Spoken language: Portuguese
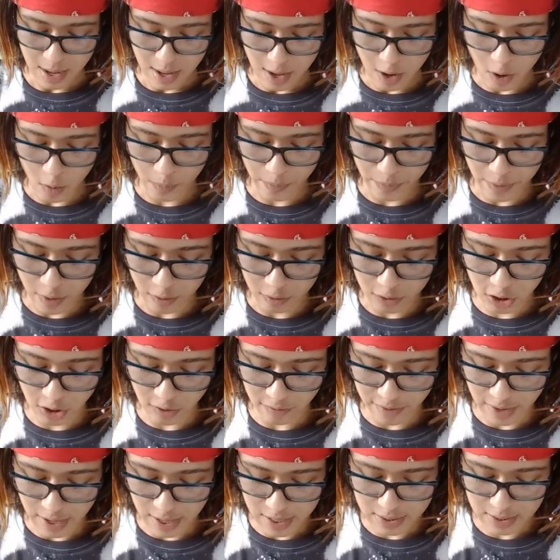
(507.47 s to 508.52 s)
Eu, eu
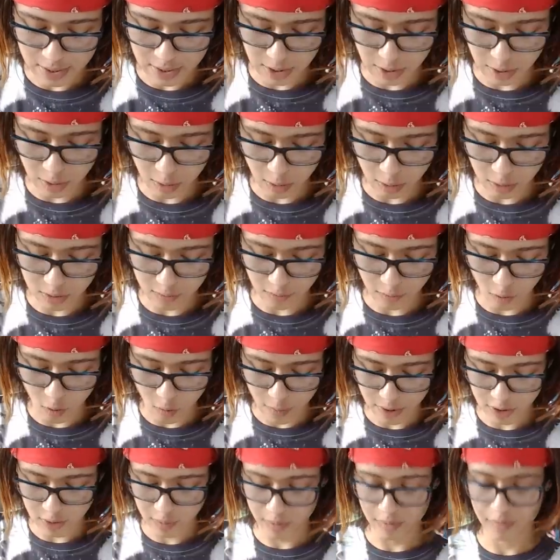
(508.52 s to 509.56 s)
tinha falado assim, nossa, vou
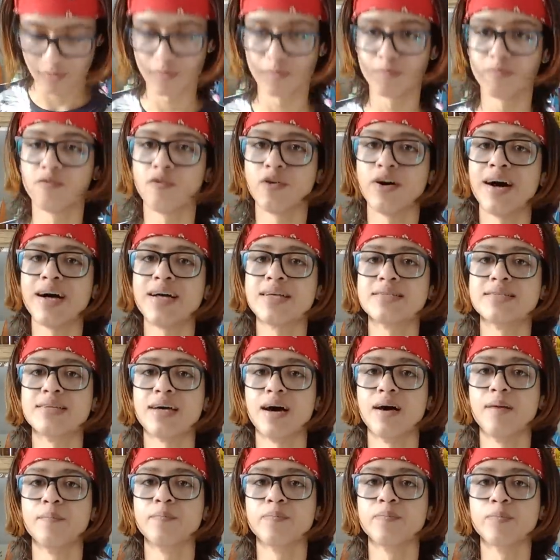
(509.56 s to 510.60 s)
comprar esse perfume, vou
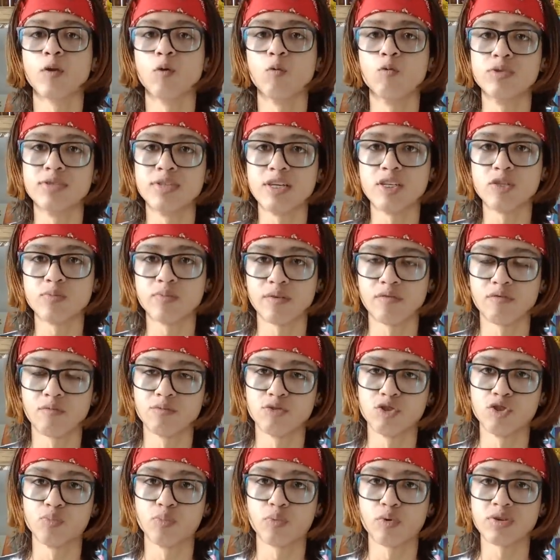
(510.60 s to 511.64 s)
arrasar. Usei esse
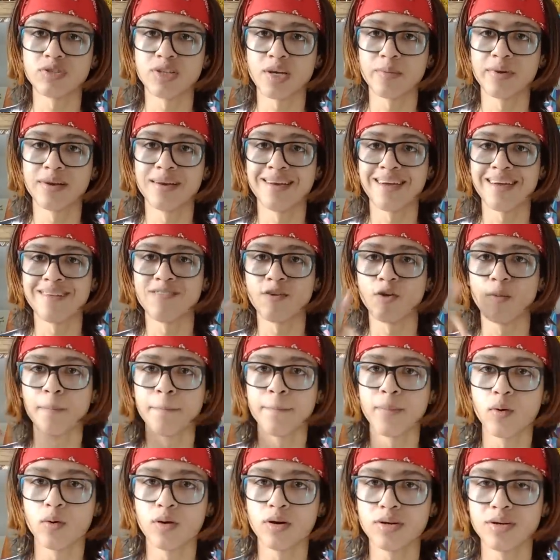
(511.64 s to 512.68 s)
perfume, gente, por uma semana. Ninguém falou
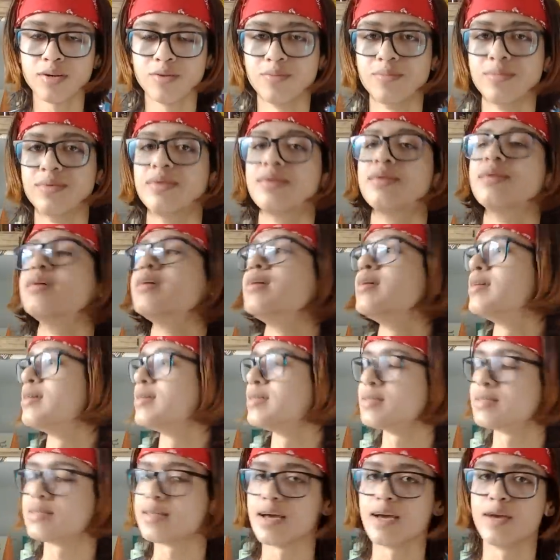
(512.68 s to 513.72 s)
porra nenhuma.
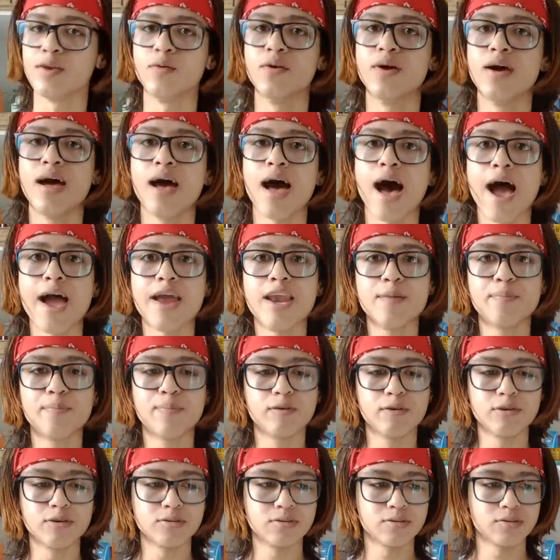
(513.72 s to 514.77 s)
Sério. Aí
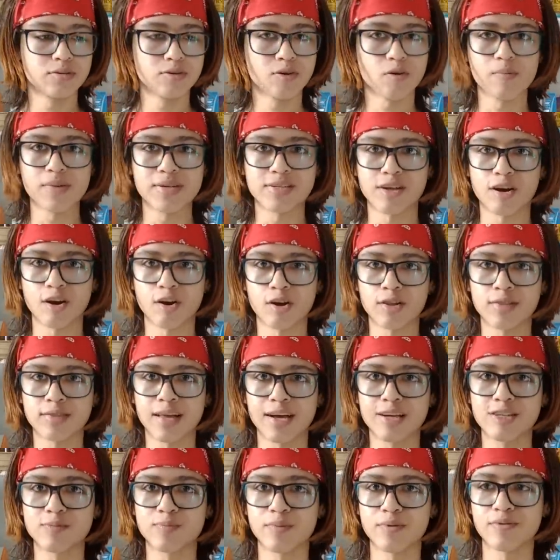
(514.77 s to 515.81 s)
depois começaram a
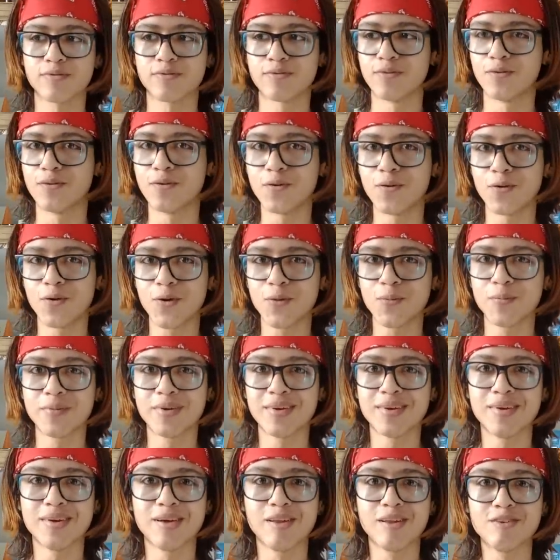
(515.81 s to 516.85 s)
notar esse
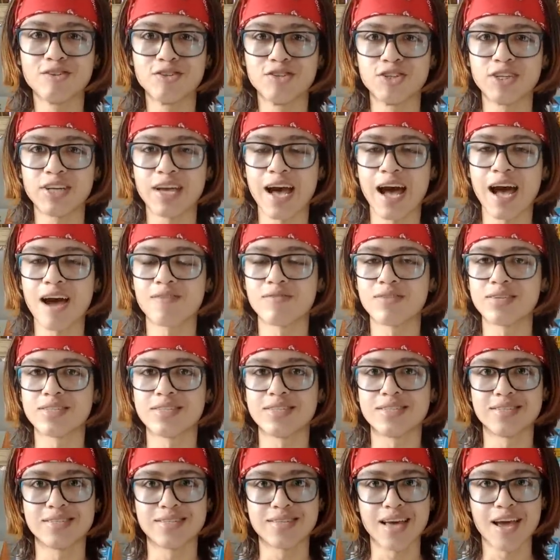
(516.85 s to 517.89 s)
perfume, elogiar, falei
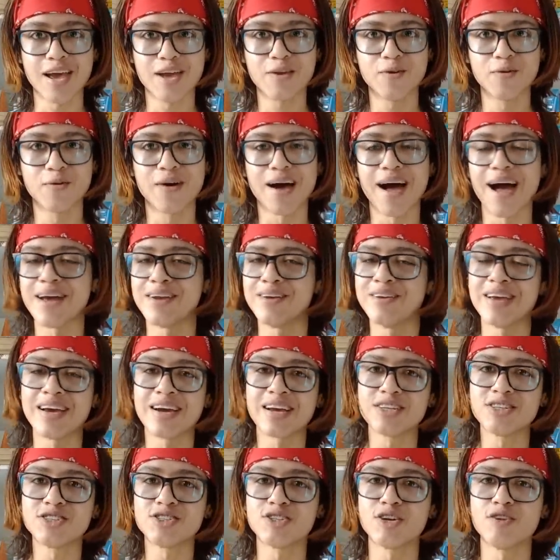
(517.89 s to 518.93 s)
assim, sério. Aí nem
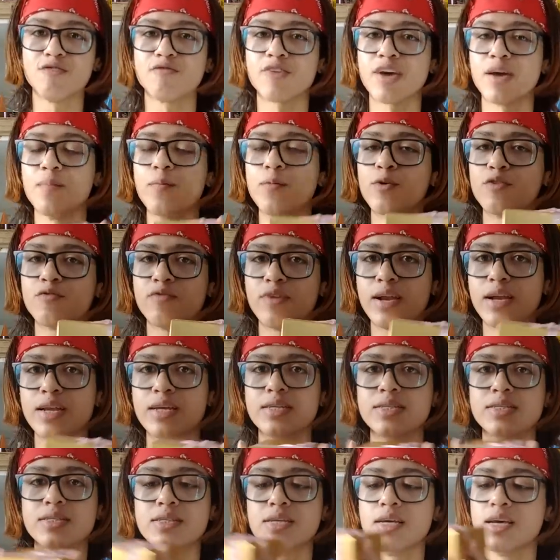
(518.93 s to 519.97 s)
acreditei, eu fiquei muito
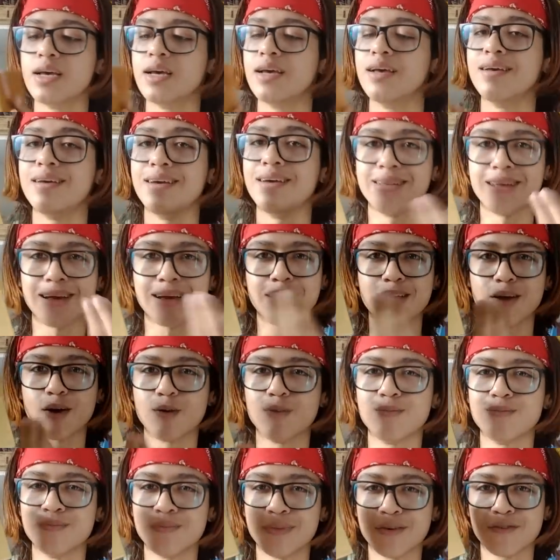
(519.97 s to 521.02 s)
feliz. E tá aqui,
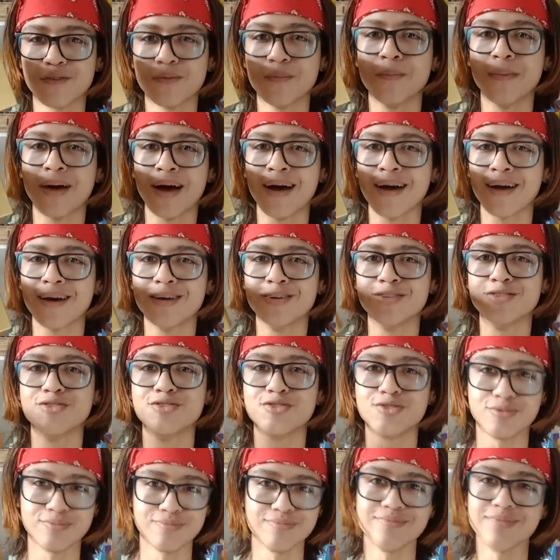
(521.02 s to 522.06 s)
ó, um perfume
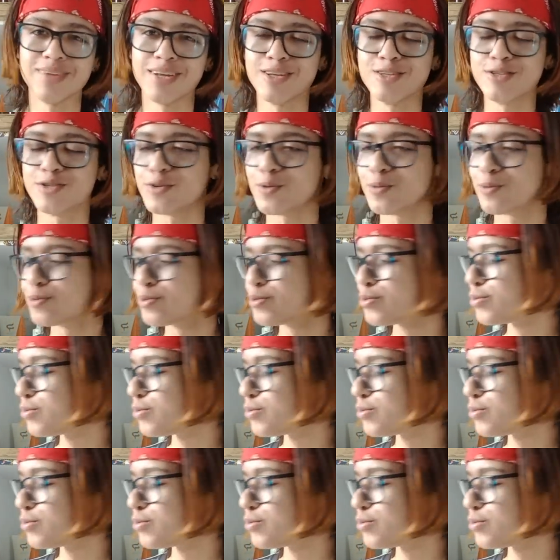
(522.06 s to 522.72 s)
marcante, delicioso.